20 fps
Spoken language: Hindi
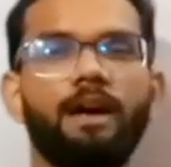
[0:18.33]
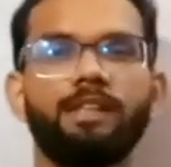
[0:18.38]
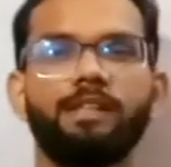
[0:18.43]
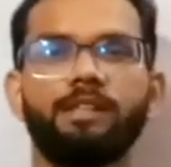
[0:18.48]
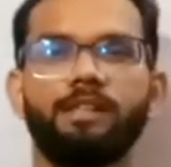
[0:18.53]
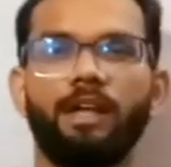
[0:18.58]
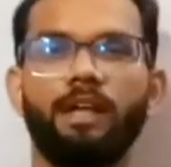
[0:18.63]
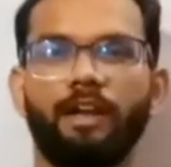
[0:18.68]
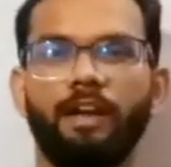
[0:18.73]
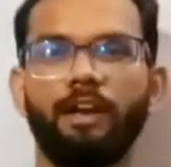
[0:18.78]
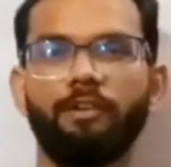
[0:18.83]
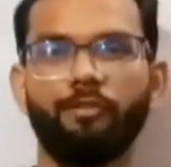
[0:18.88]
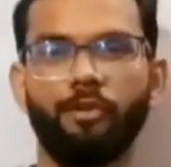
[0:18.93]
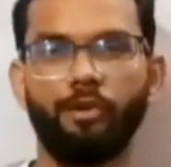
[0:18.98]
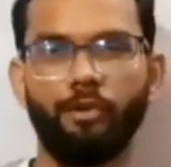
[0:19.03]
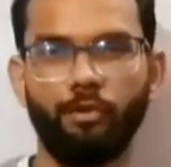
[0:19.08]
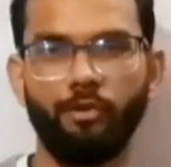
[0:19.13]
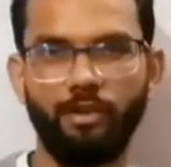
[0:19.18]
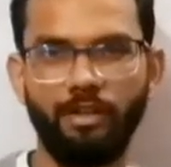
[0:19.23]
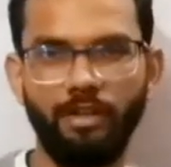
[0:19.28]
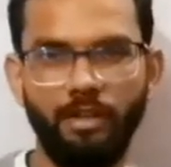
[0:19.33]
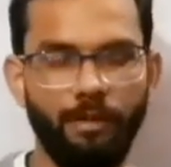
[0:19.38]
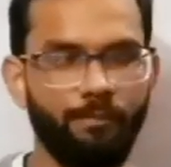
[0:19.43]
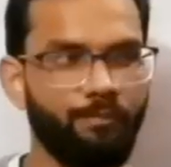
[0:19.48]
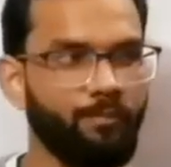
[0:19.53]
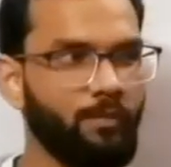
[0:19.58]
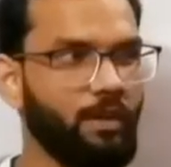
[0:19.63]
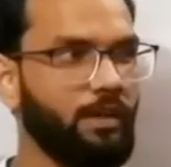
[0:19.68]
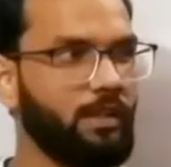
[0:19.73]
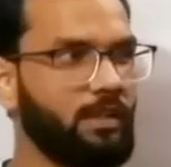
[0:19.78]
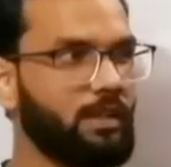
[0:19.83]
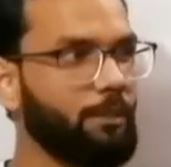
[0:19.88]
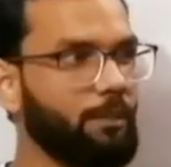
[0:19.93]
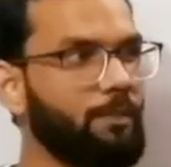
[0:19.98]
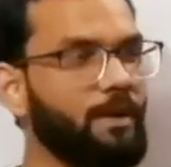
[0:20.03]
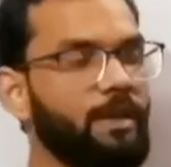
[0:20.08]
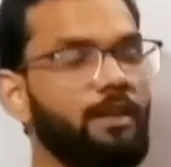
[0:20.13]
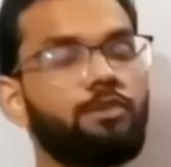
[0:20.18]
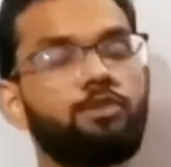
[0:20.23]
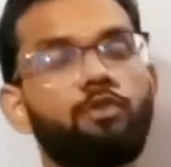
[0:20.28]
का सेकंड वीडियो ठीक है इससे
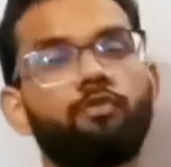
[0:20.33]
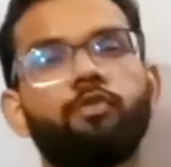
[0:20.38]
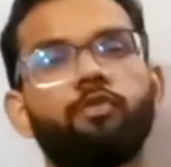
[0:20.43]
पहले जो